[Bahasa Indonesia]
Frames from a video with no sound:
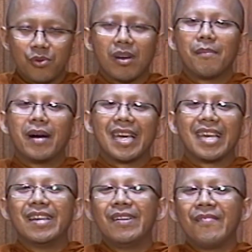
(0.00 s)
juga baik
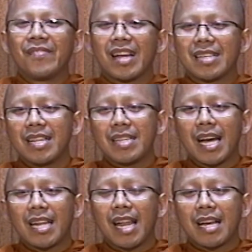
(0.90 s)
nah, jadi
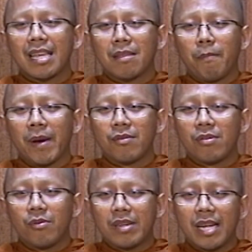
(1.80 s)
tidak ada lagi tempat
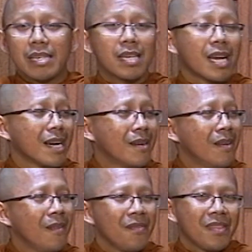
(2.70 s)
untuk dia dicela
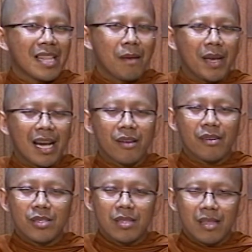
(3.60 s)
tetapi kalau
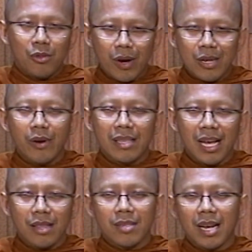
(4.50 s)

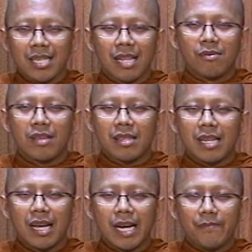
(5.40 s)
dua-duanya atau salah satunya
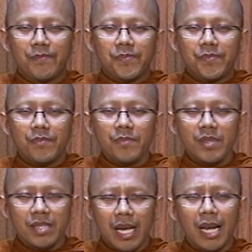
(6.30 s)
tidak
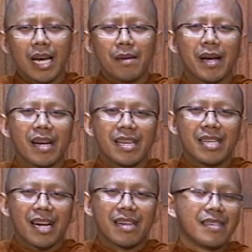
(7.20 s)
jalan maka
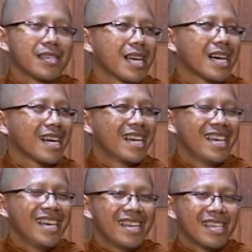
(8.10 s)
dia akan dicela
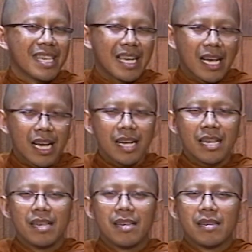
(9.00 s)

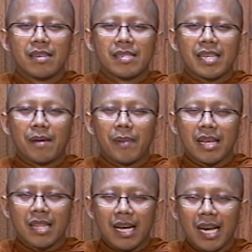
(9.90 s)
sehingga saya
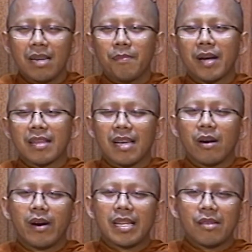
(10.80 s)
mengatakan
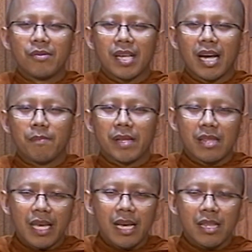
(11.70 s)
pengetahuan itu sangat
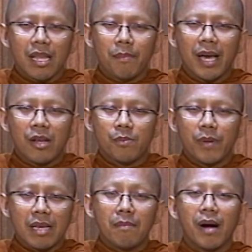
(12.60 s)
penting tetapi harus
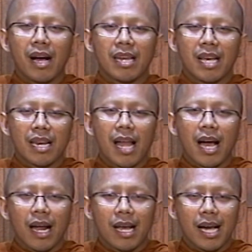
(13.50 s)
berimbang dengan
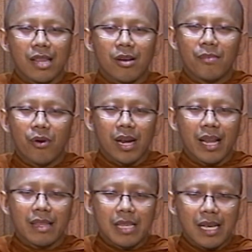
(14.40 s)
akhlak atau moral
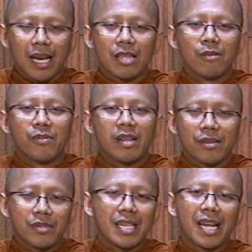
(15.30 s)
etika itu pun
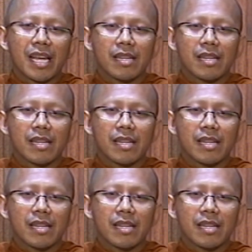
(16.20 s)
harus jalan.